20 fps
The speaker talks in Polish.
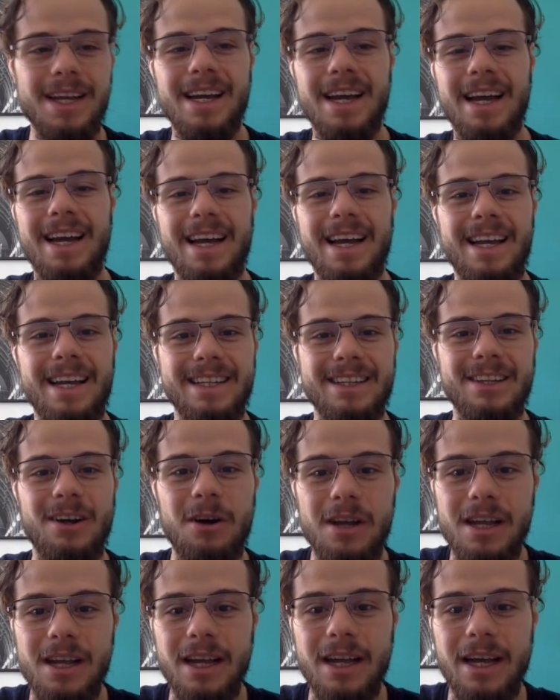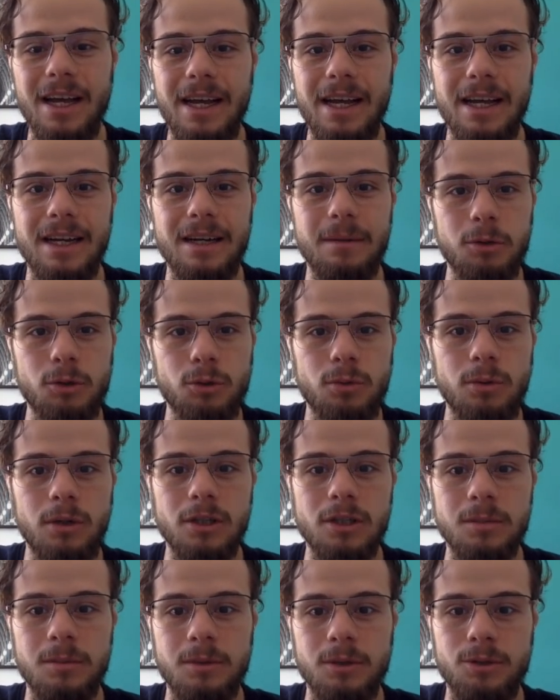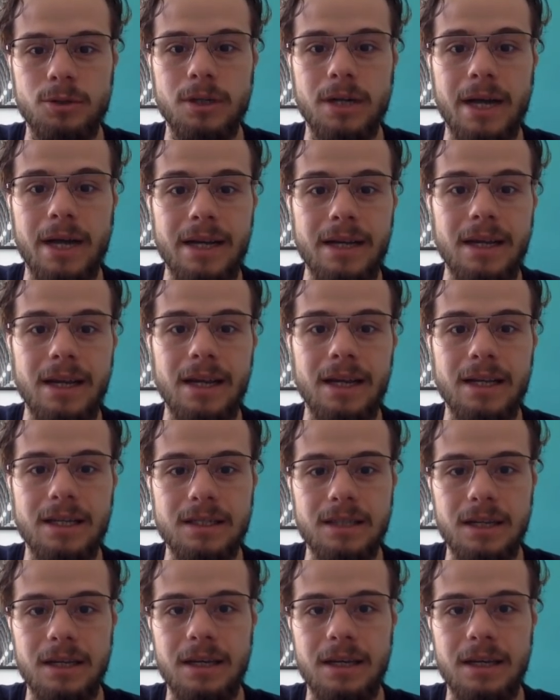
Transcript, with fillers: E, no, e, poszukujących miłości, hej, z, e,